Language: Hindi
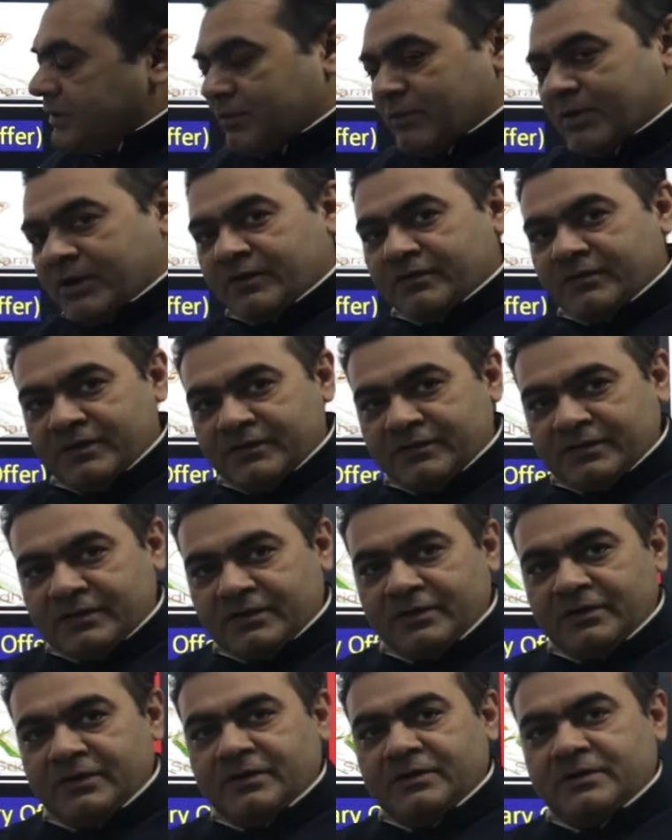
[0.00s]
हमारे देश
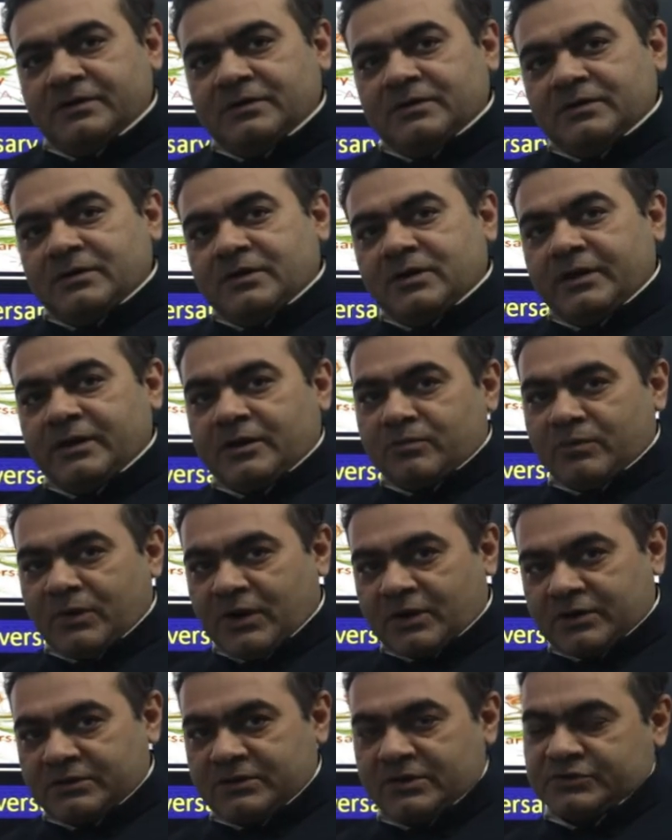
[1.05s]
के एक
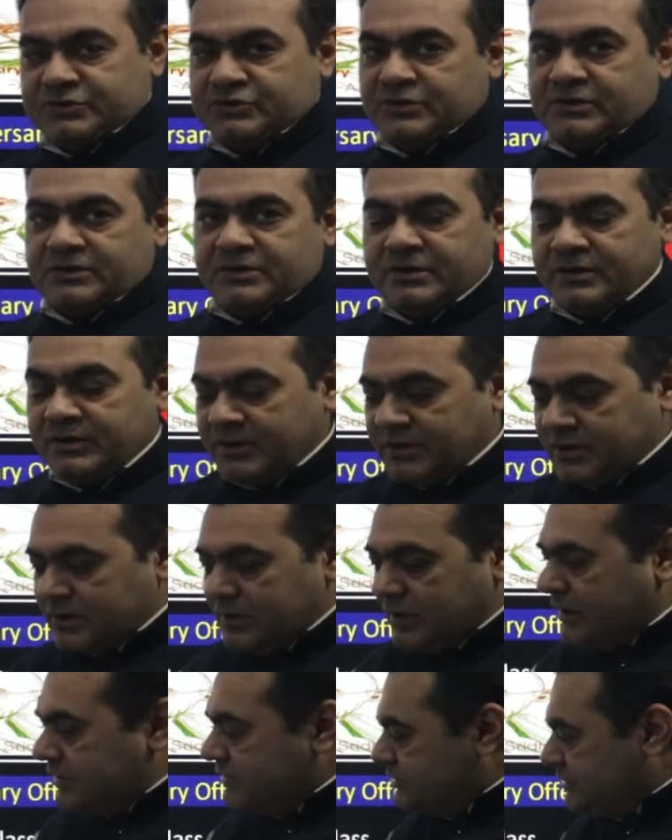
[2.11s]
मार्गदर्शक एक
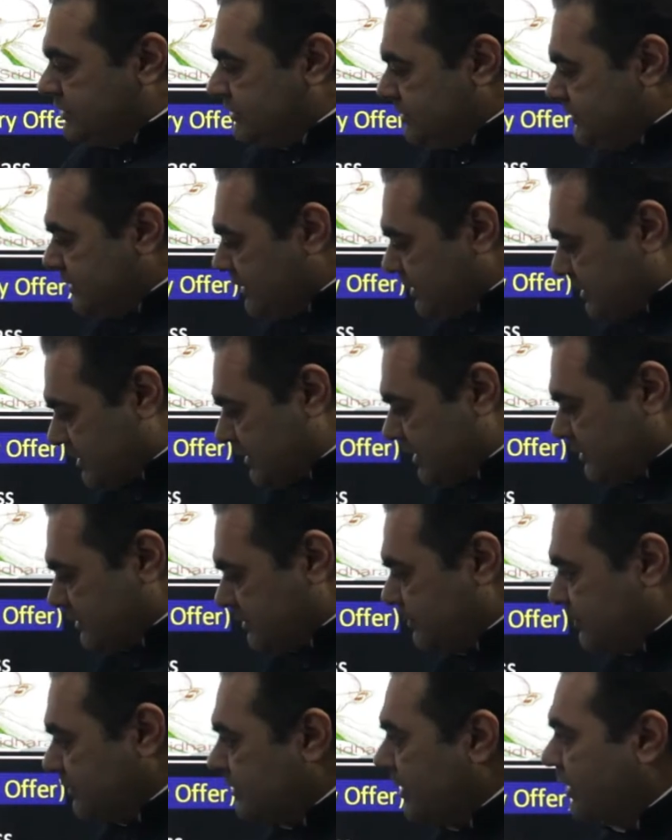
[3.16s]
गार्जियन एक
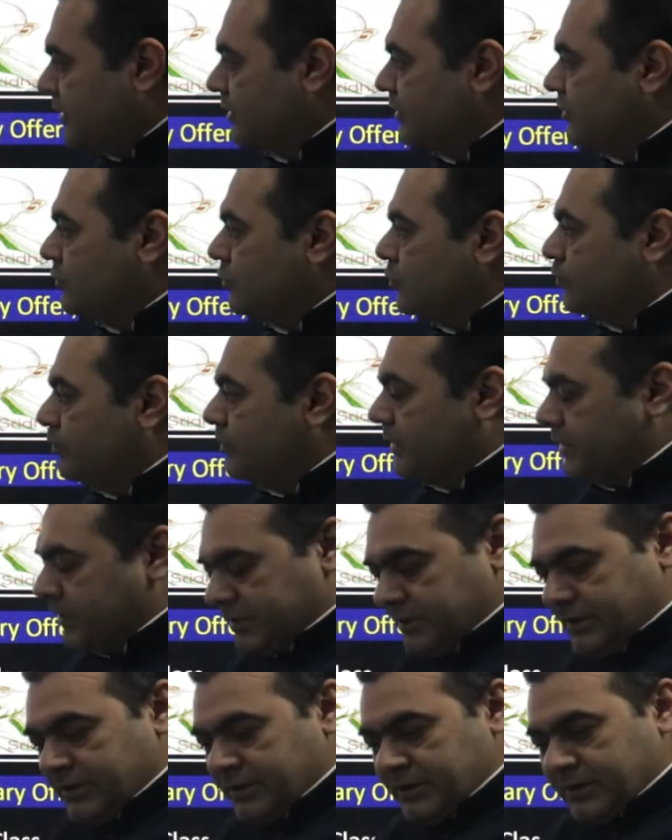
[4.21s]
राष्ट्रपिता के रूप में
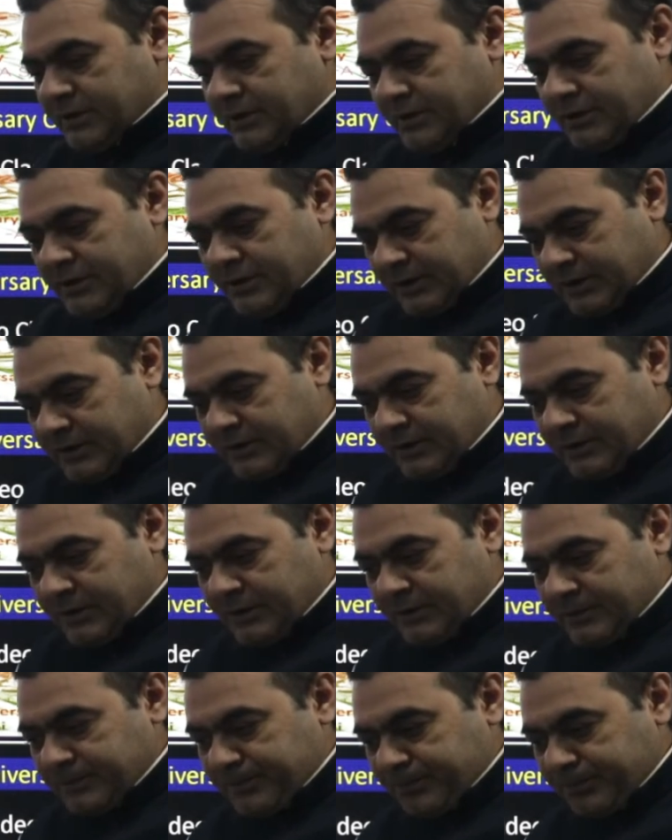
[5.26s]
रहे
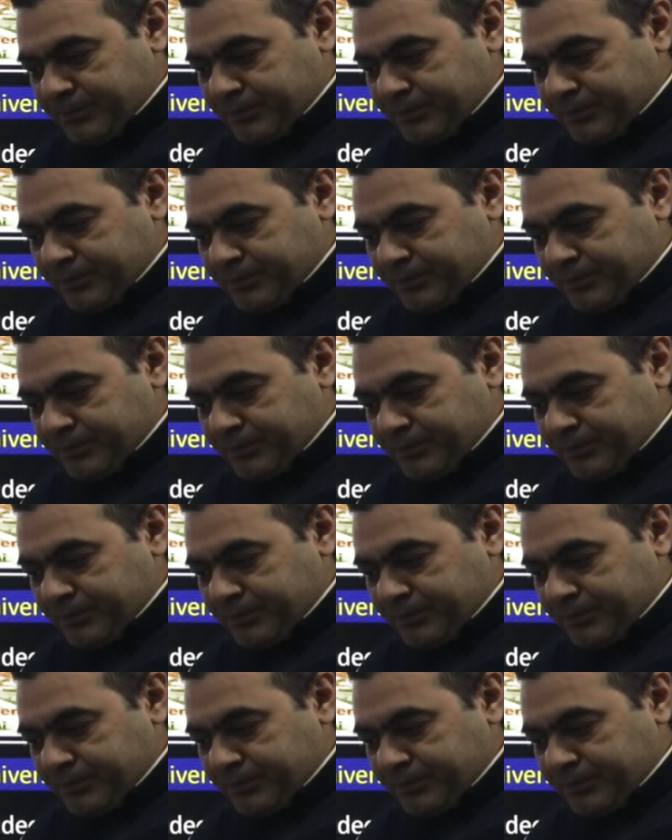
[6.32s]
हैं